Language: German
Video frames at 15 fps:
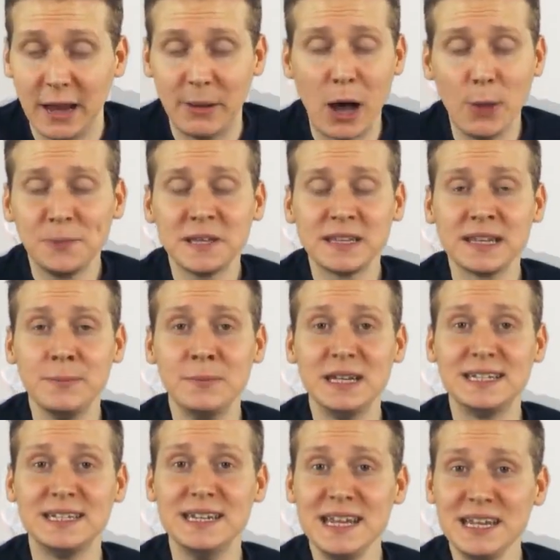Er behauptet
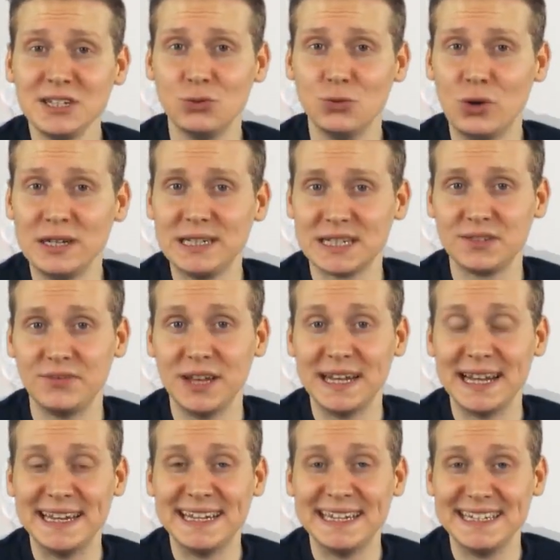nämlich nicht nur, dass wir
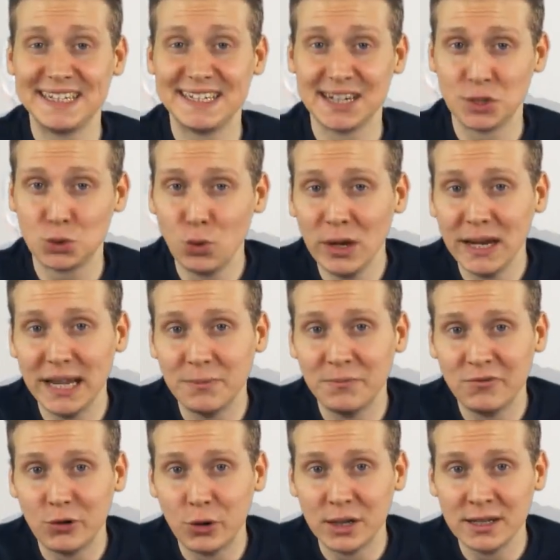in einer Diktatur
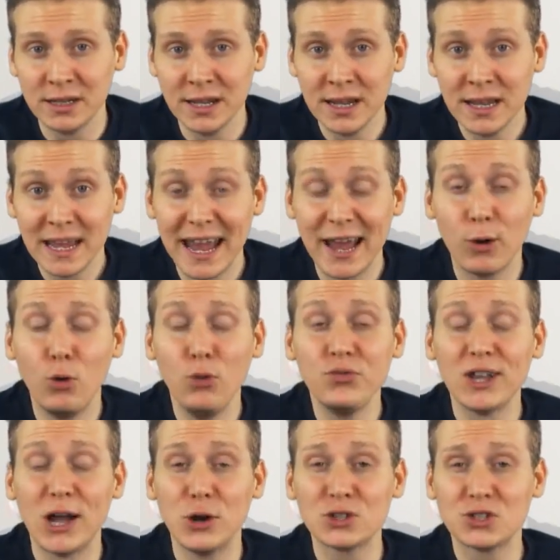leben würden, er
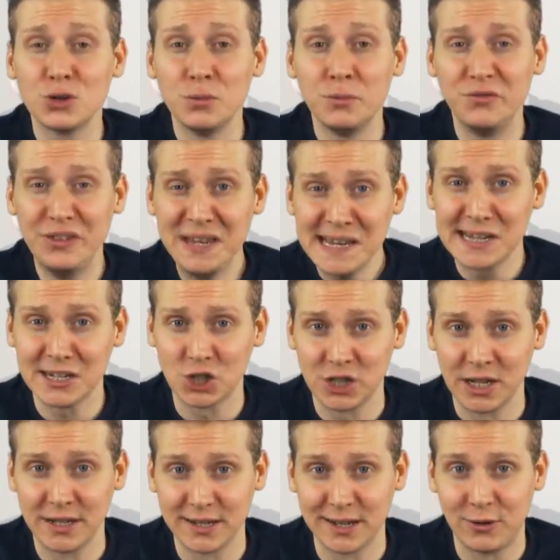ruft auch zum
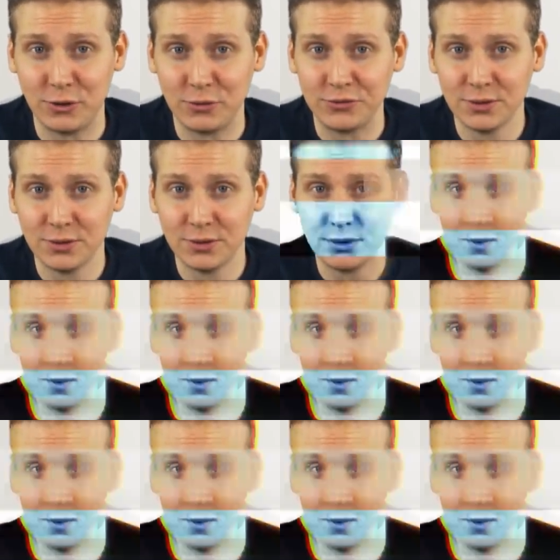Widerstand auf